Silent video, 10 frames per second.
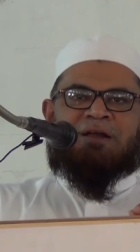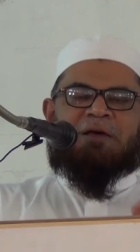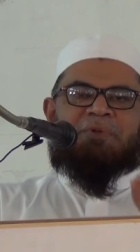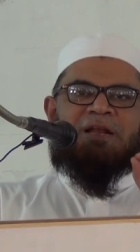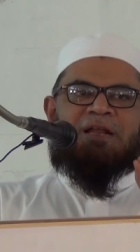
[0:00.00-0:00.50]

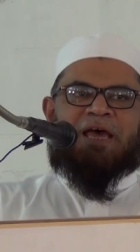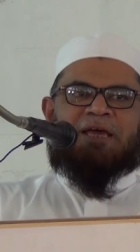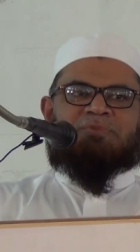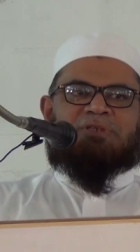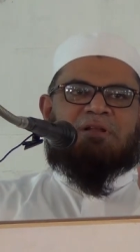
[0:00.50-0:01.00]
நபீல்
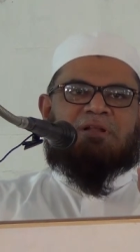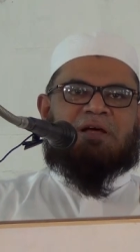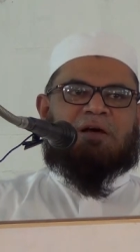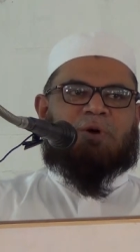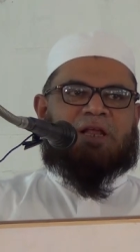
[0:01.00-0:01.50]
நாயம்
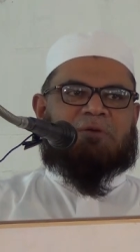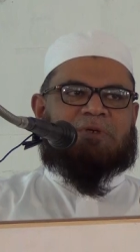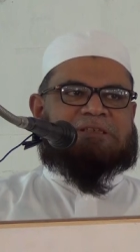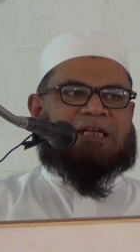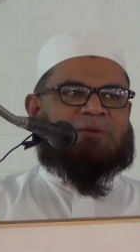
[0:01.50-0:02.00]
சல்லல்லாஹ் வலை
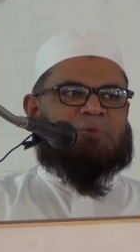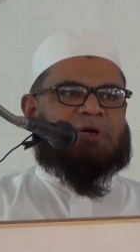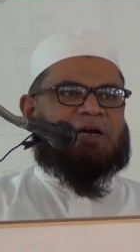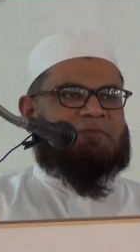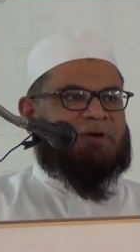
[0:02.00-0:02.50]
வசல்லம்
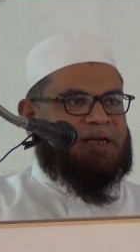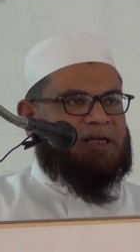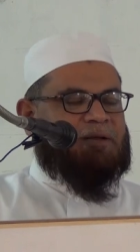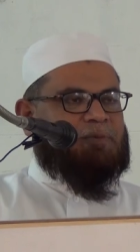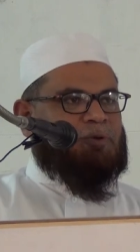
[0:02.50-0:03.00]
அவர்கள்
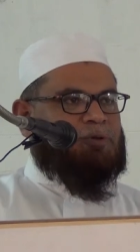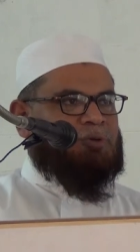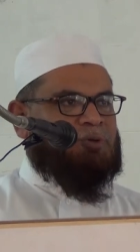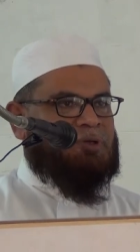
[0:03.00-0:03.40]
வருகிற போது